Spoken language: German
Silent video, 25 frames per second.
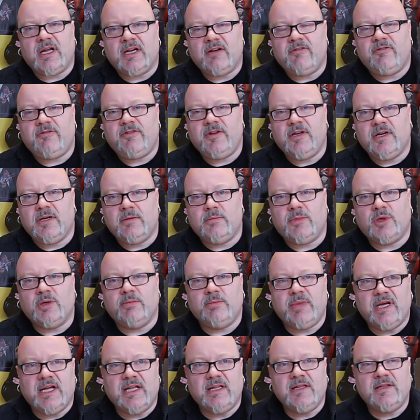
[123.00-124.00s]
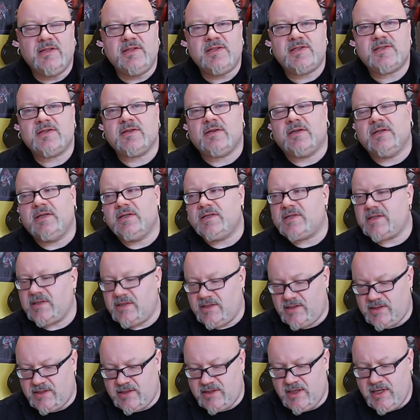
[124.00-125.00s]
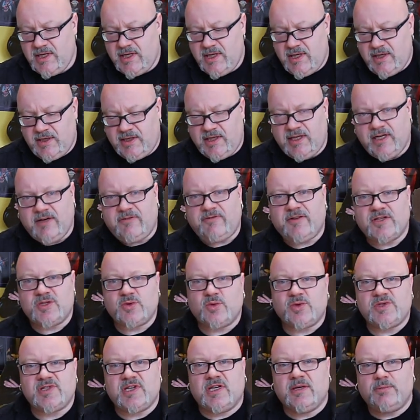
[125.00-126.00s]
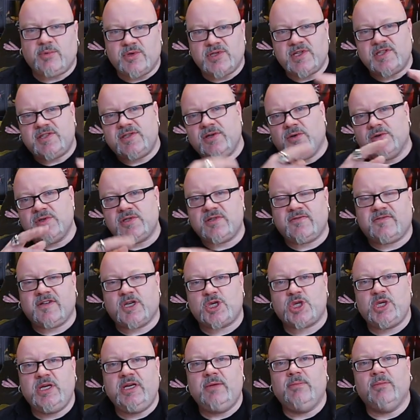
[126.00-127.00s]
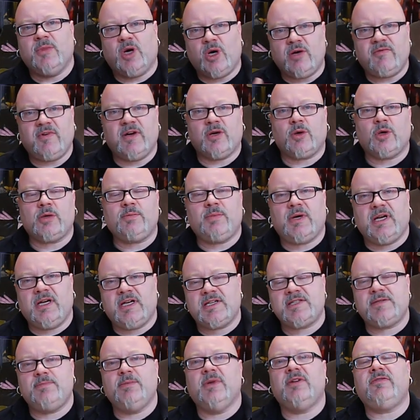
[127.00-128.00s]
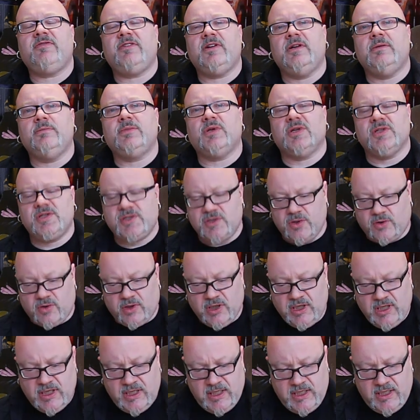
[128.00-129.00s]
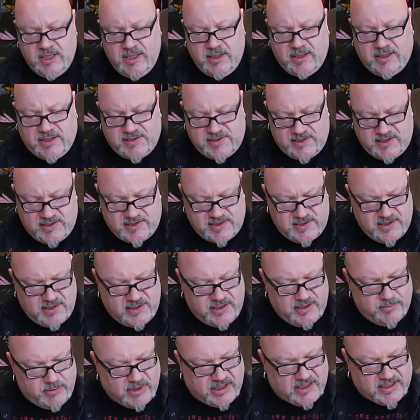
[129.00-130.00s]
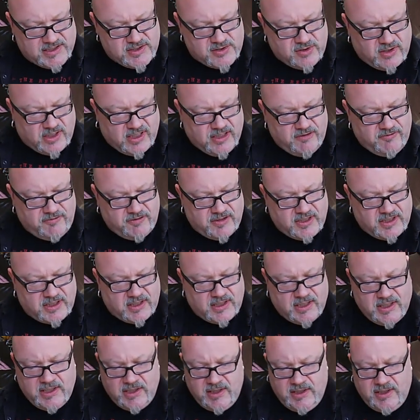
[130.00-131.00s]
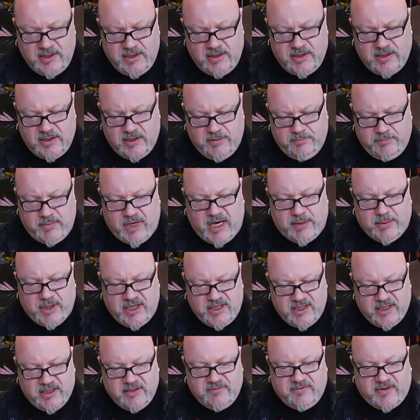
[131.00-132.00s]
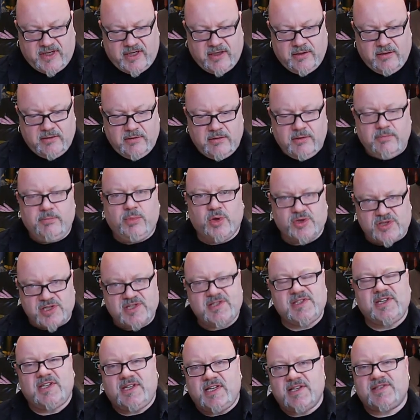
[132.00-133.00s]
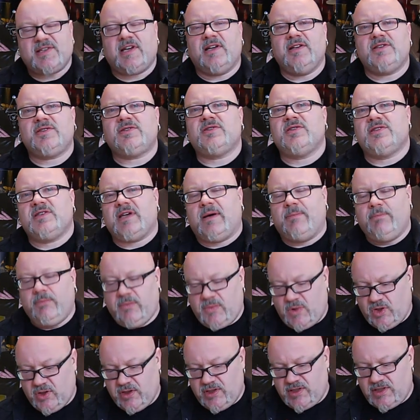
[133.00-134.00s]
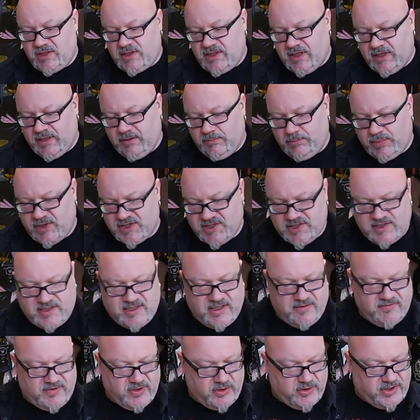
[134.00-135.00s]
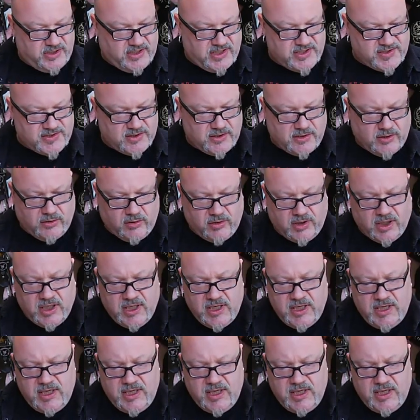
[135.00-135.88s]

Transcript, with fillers: Plattenfirmen und Bands und äh, jeder versucht seine Position zu verschieben, auch weil Rockpalast mitfilmt und so. Das ist nicht immer ganz so einfach, ähm, aber irgendwann puzzelt sich das alles zusammen und dann präsentieren wir euch das auch.